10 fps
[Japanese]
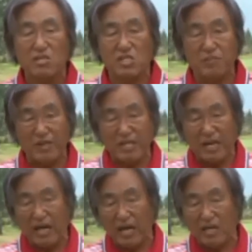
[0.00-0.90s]
全て
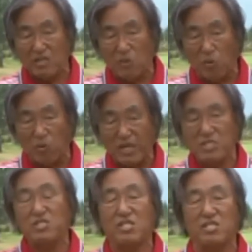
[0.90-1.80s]
が同
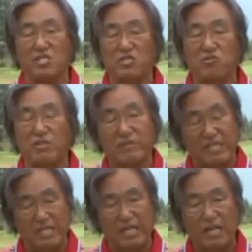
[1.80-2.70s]
じ時期に集約
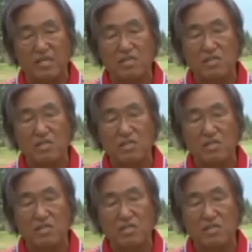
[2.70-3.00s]
された